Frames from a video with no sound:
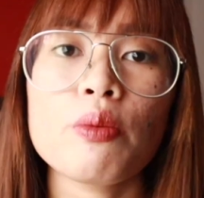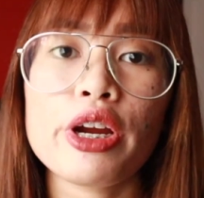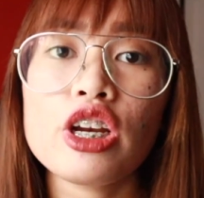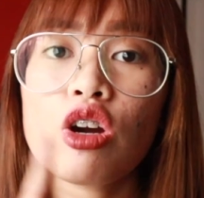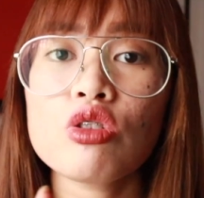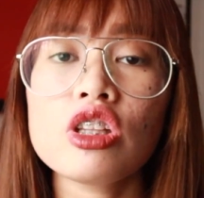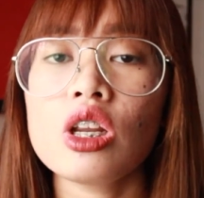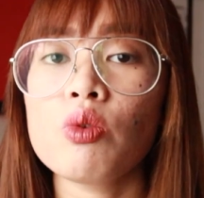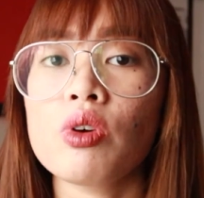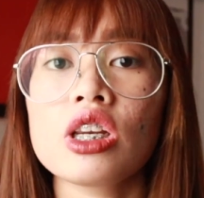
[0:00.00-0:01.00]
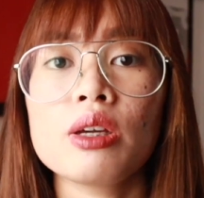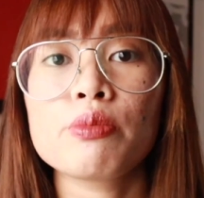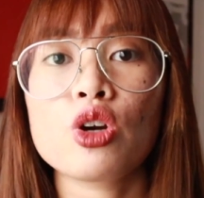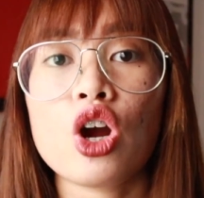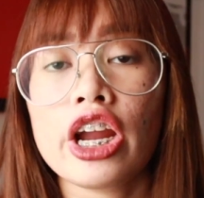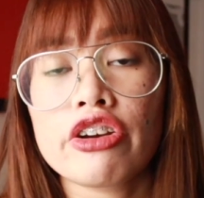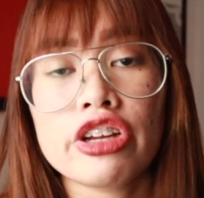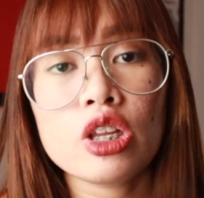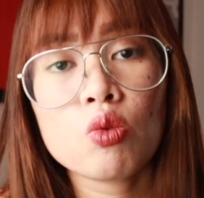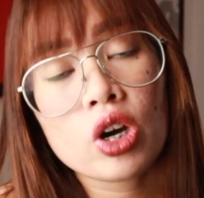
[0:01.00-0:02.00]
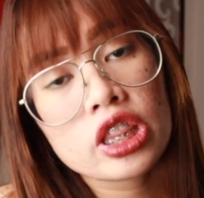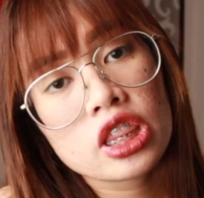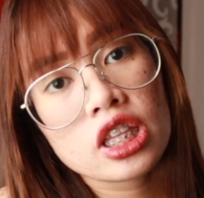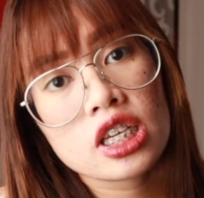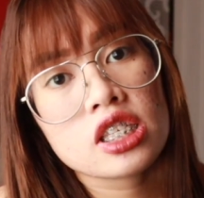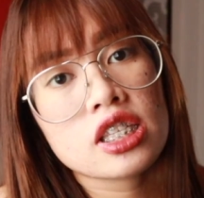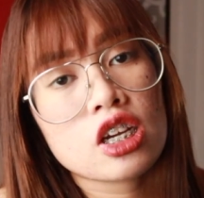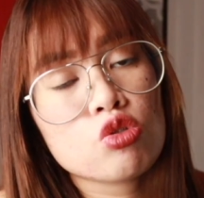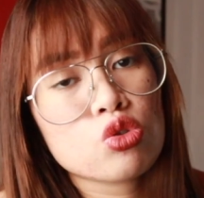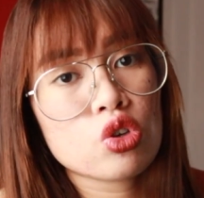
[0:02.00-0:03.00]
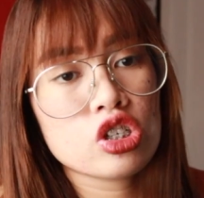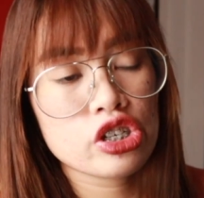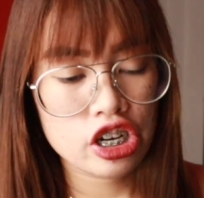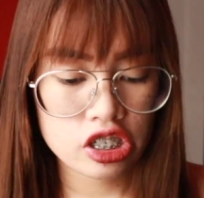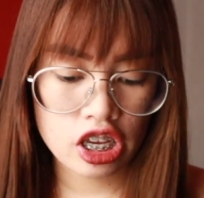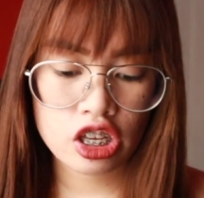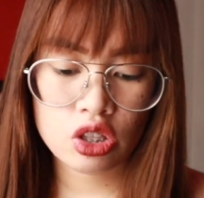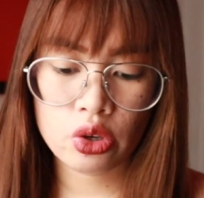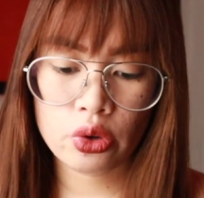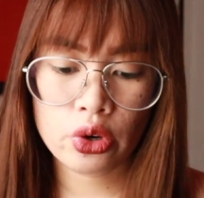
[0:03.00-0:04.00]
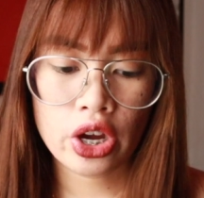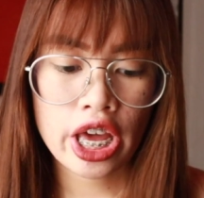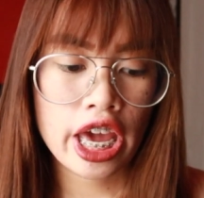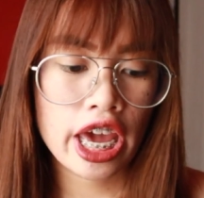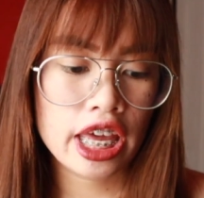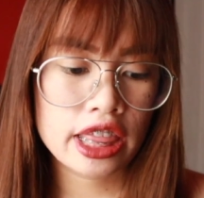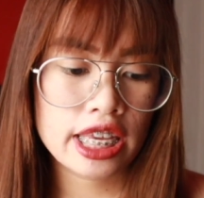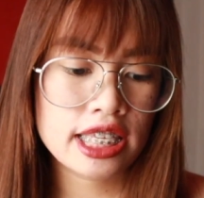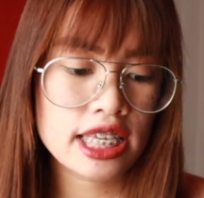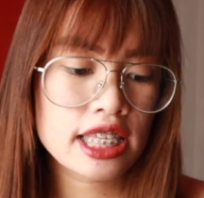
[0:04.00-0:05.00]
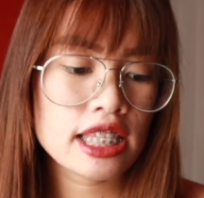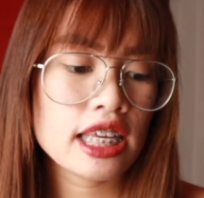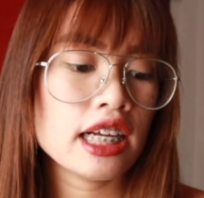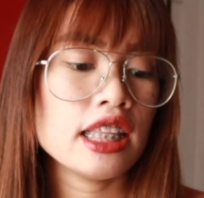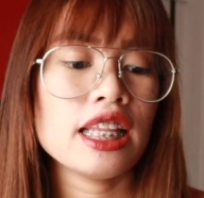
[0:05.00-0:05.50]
So, meron akong dalawang libro. I really want this na gusto ko share sa inyo. And this is the